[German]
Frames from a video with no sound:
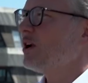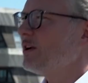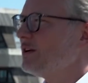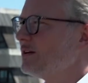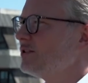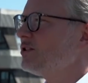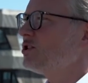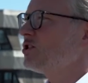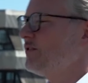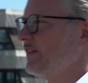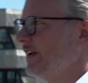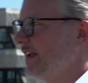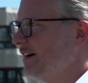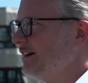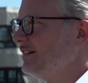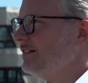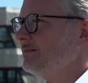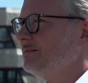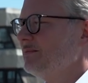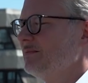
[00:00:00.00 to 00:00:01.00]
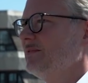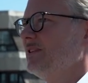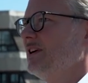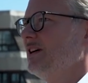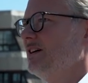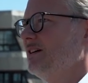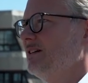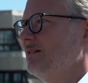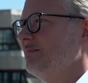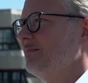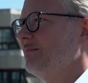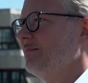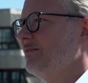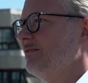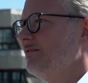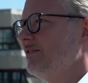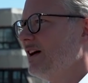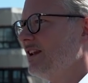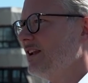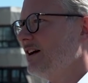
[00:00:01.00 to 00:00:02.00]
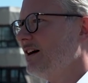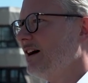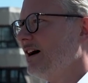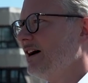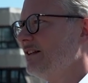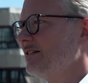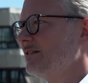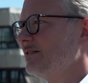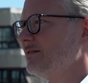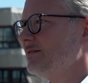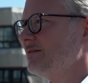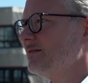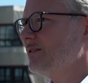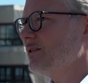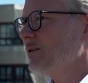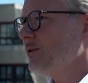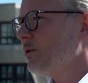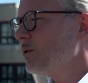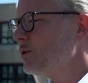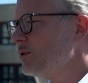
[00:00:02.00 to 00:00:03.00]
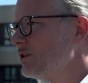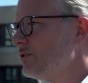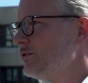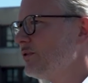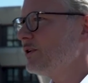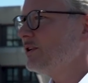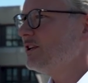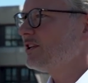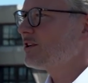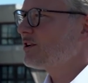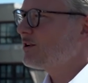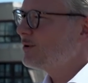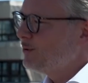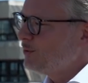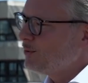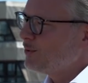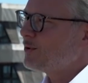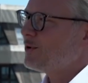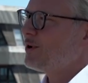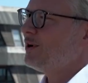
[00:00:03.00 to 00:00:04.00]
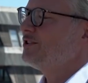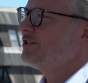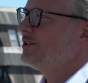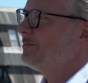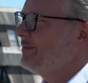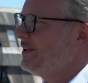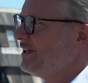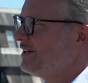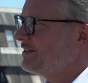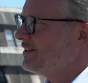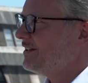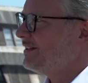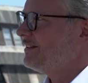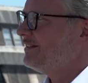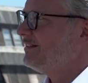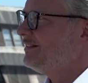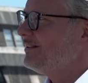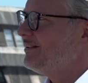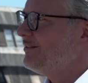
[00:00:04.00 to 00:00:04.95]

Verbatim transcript: schon schwer, ähm, weil er ein ungewöhnlich klug konzipierter